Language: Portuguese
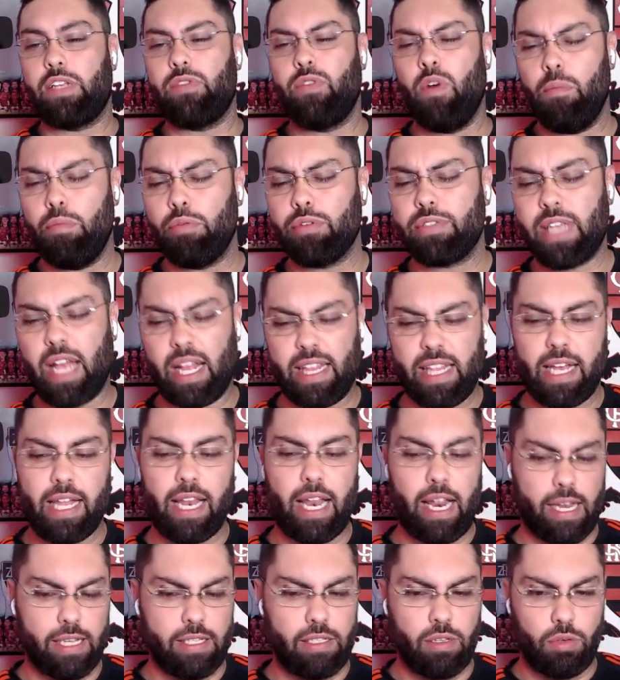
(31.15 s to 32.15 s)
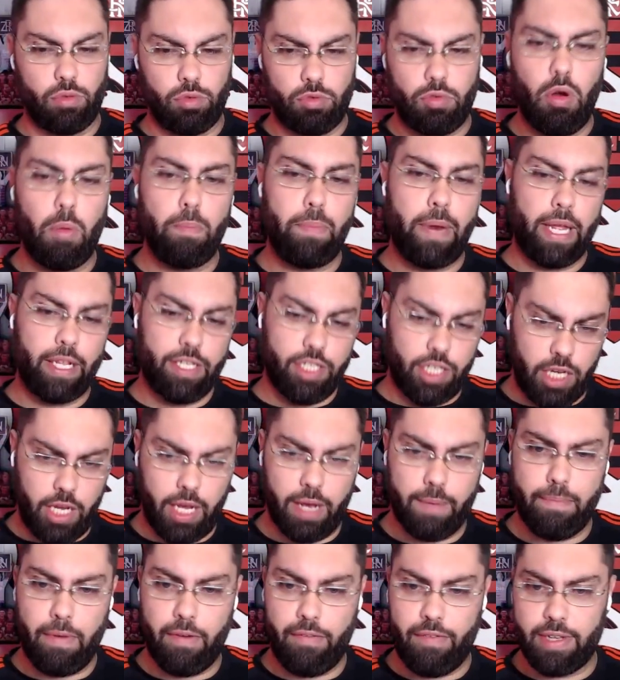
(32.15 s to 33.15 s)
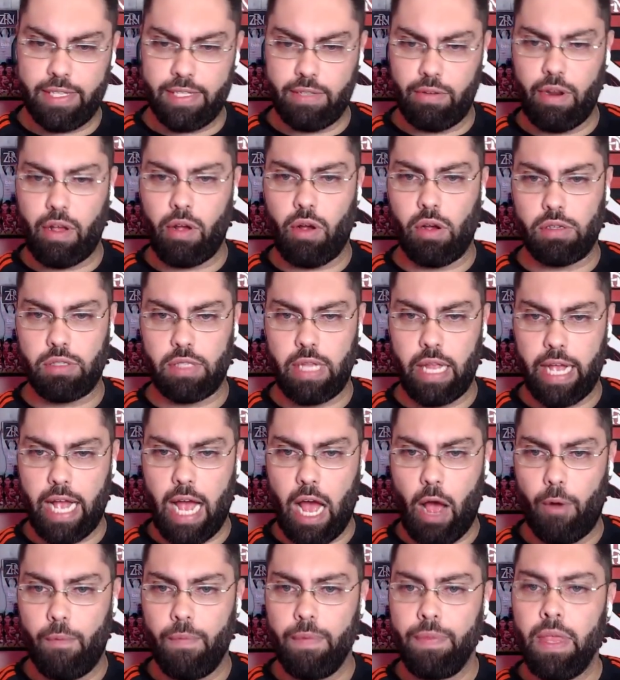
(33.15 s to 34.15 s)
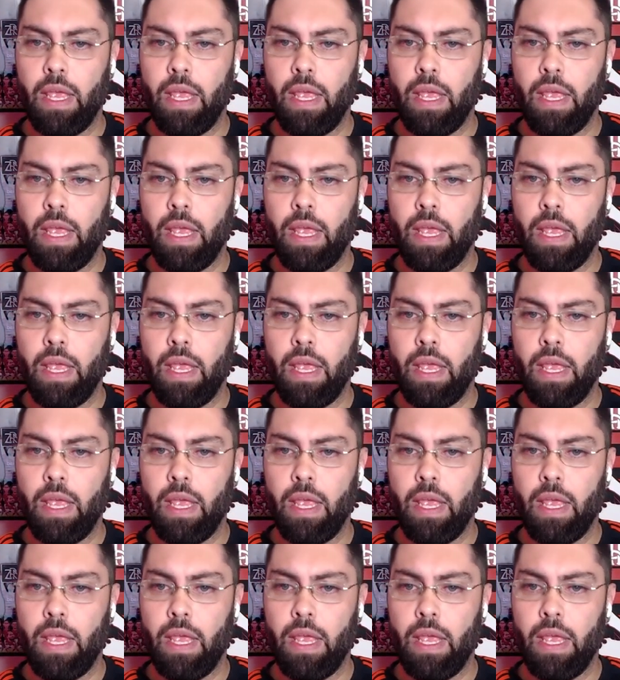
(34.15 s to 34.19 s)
Vamos buscar a declaração completinha para fazer um negócio legal?